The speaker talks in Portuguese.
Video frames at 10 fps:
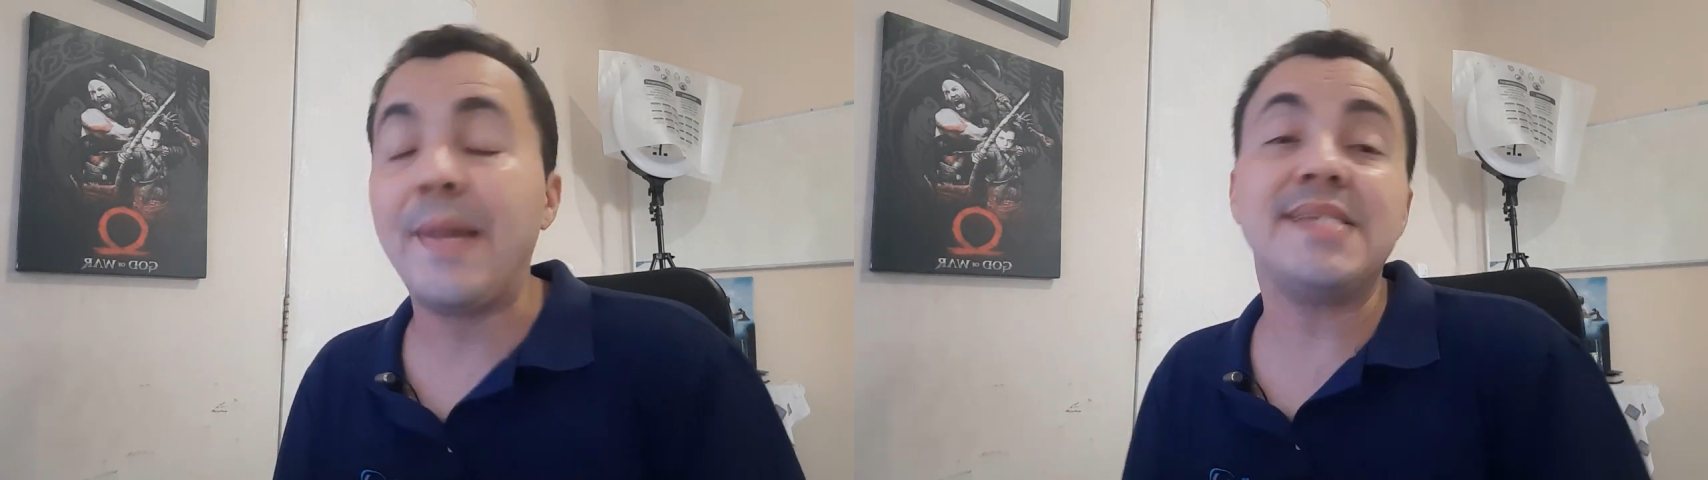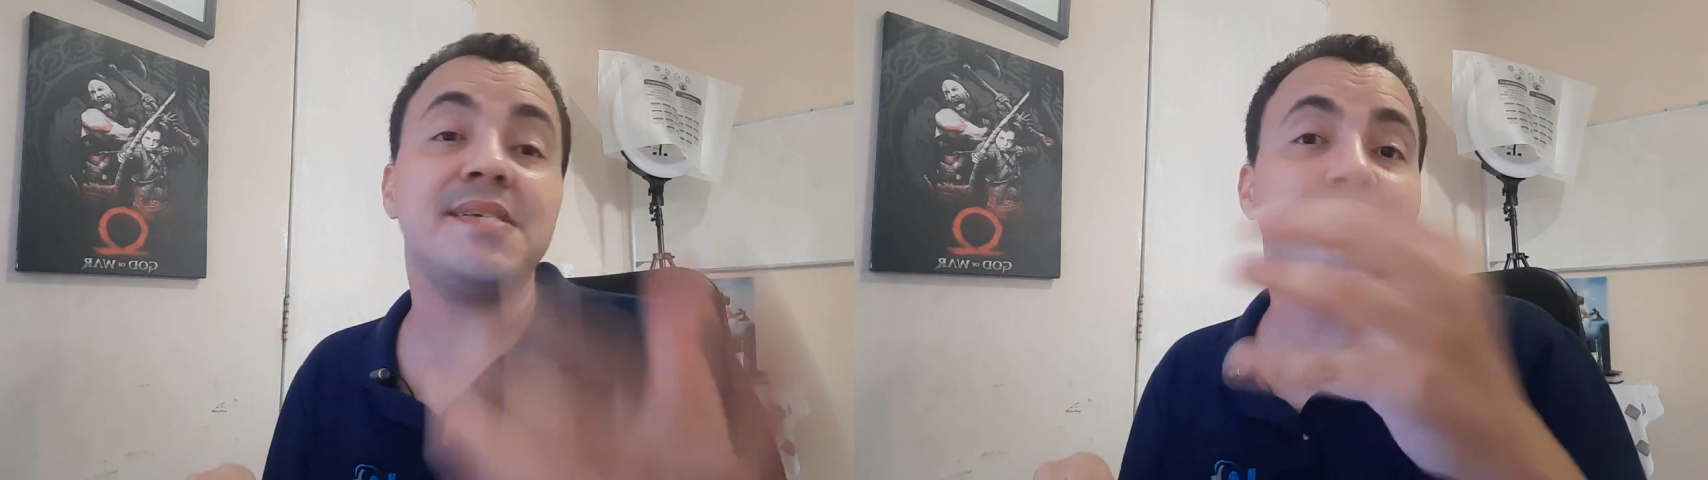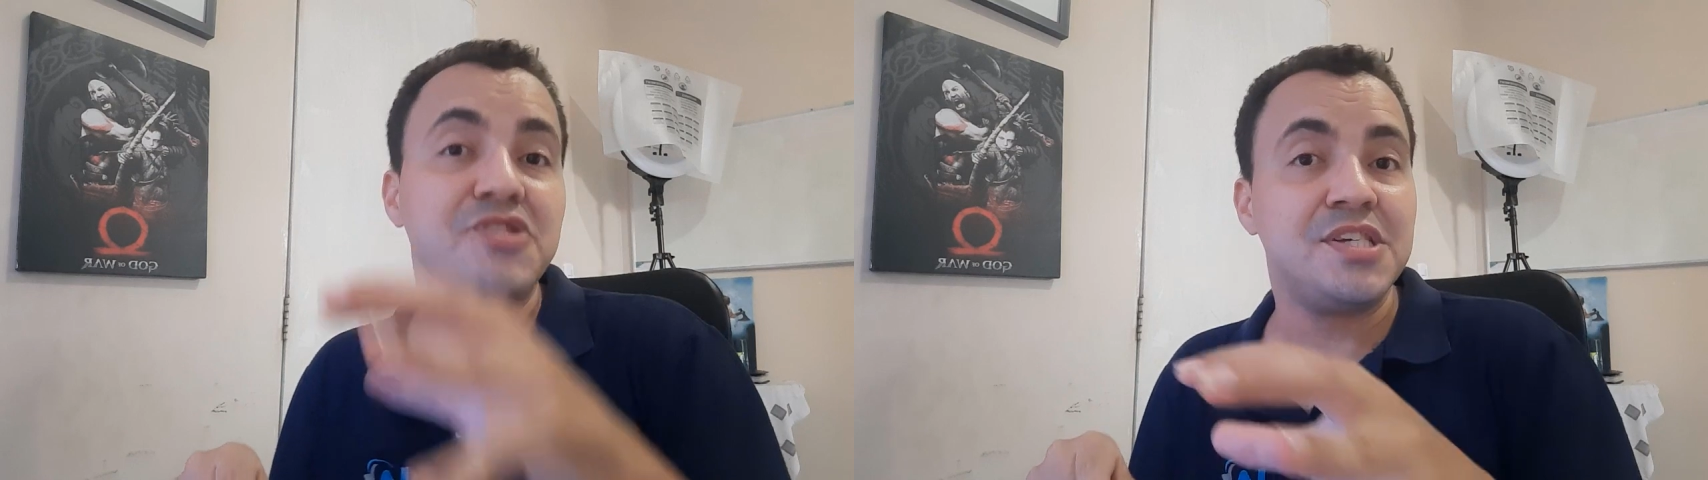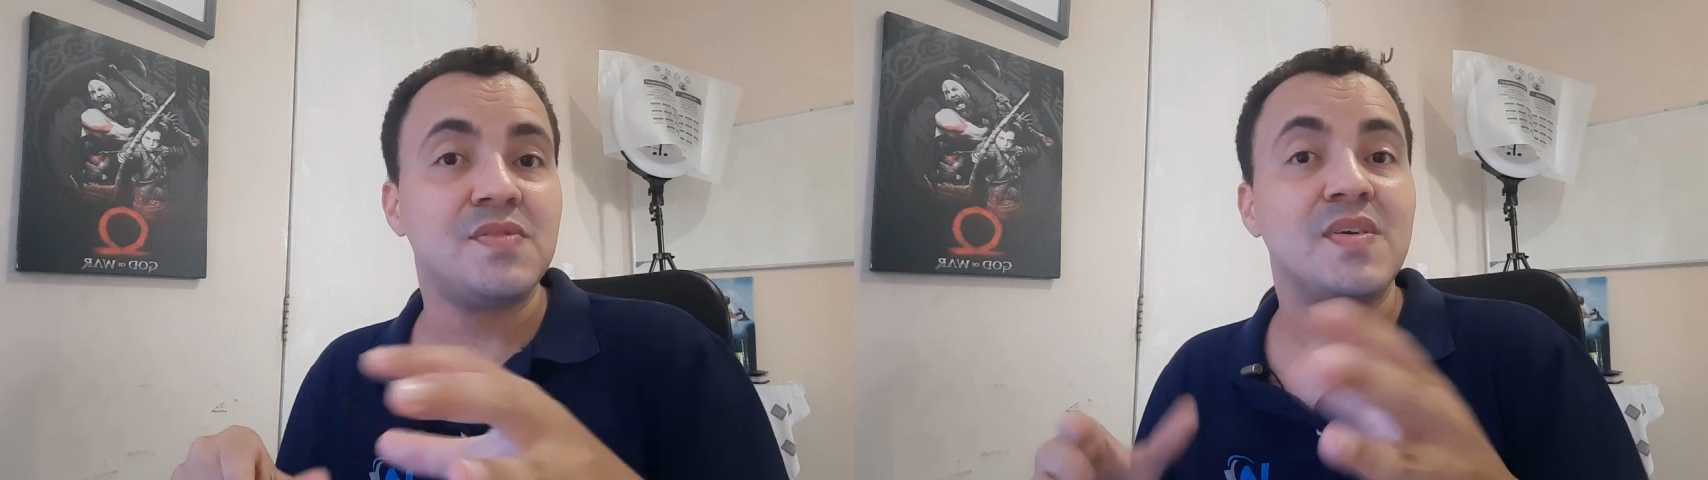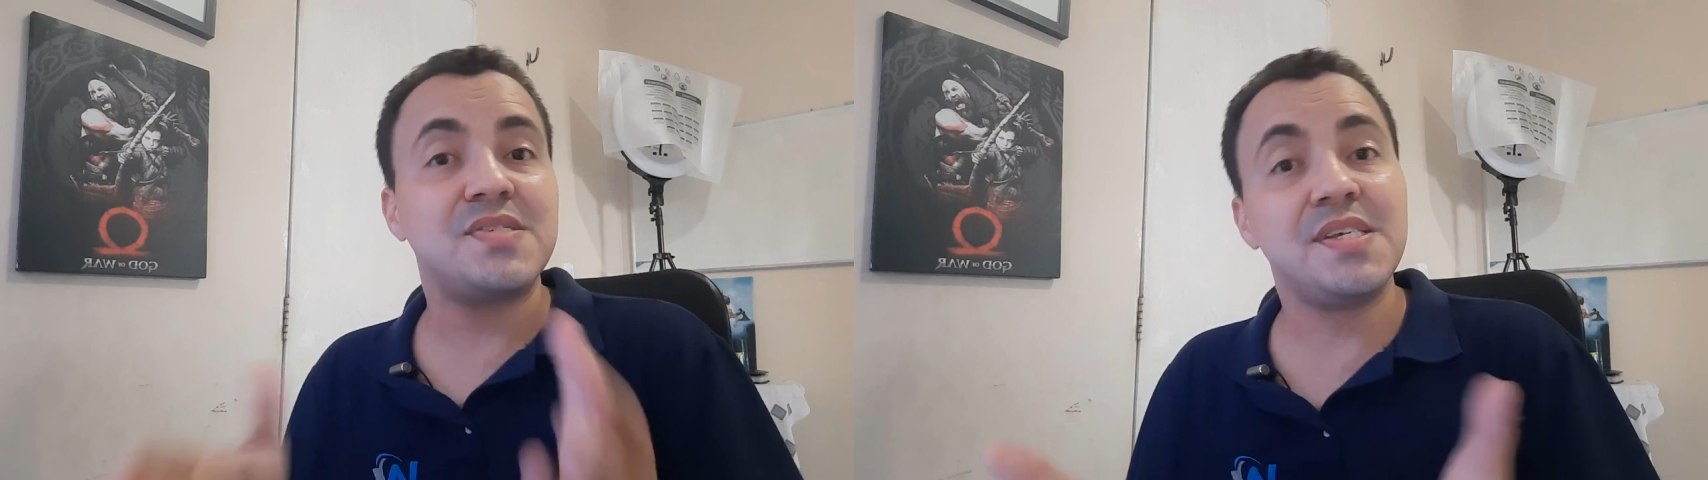mas antes
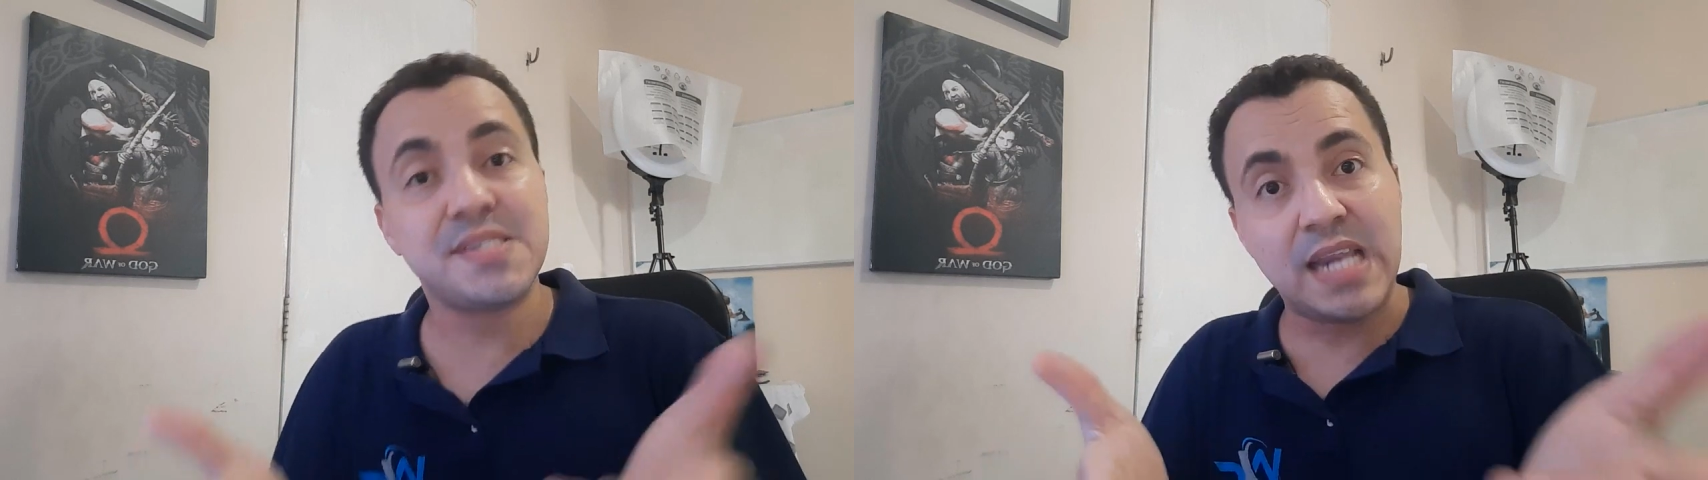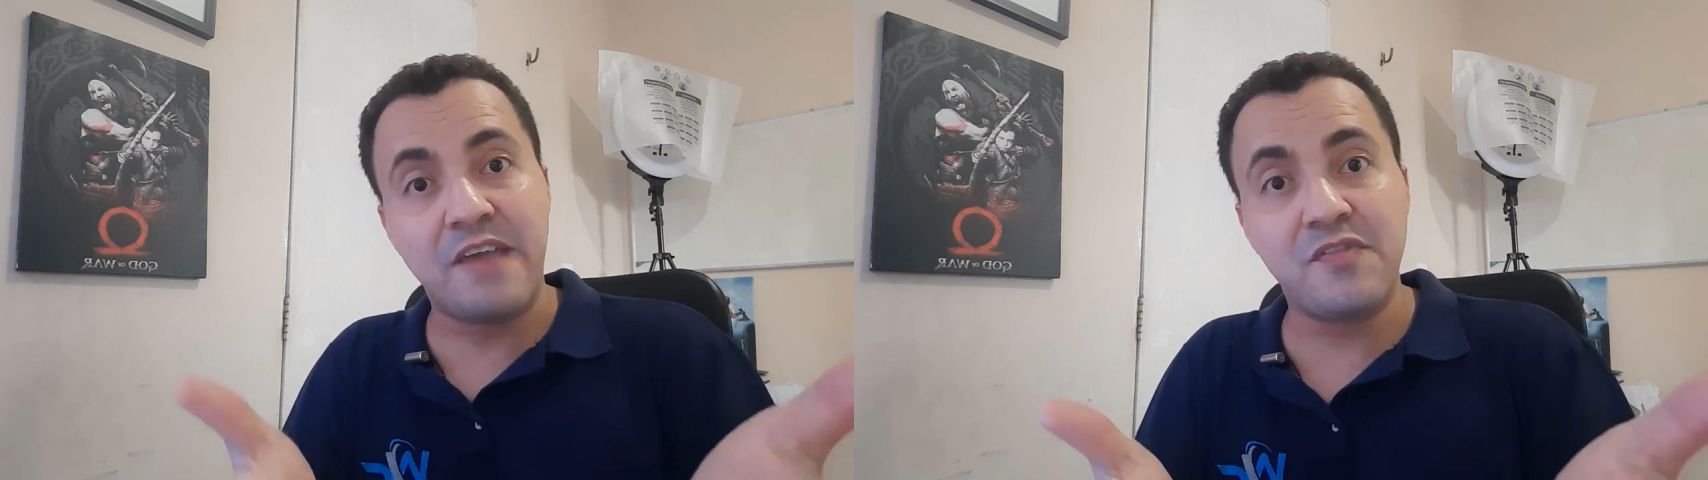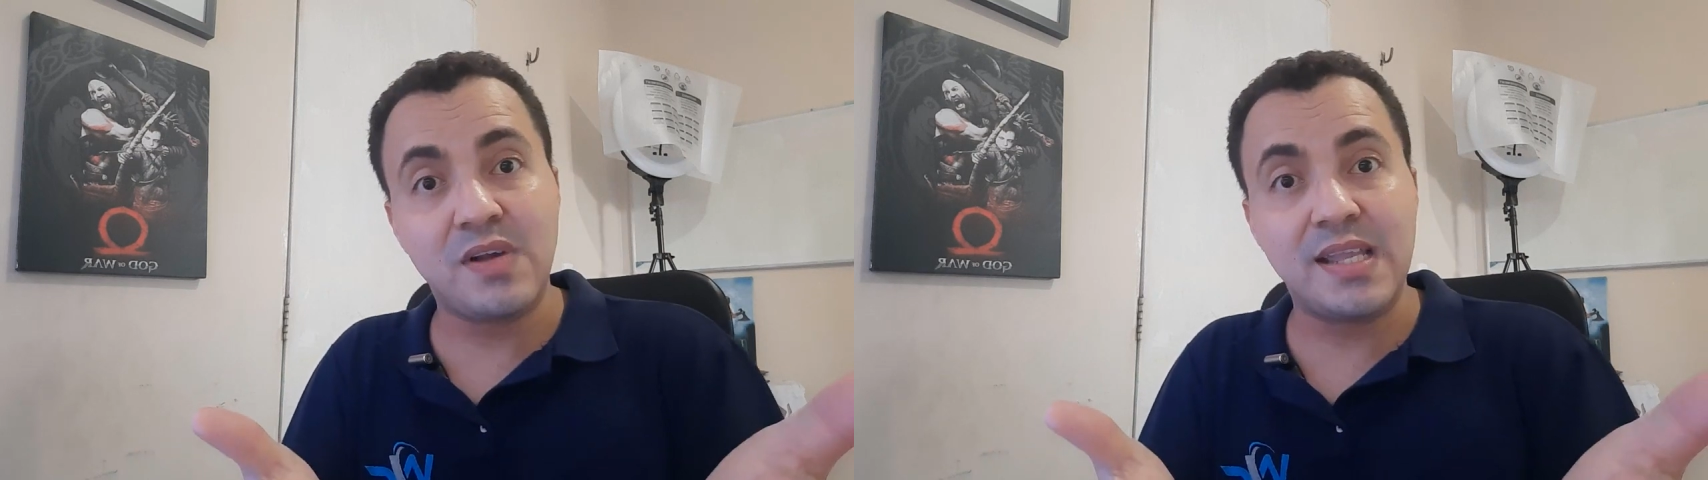disso, se inscreve no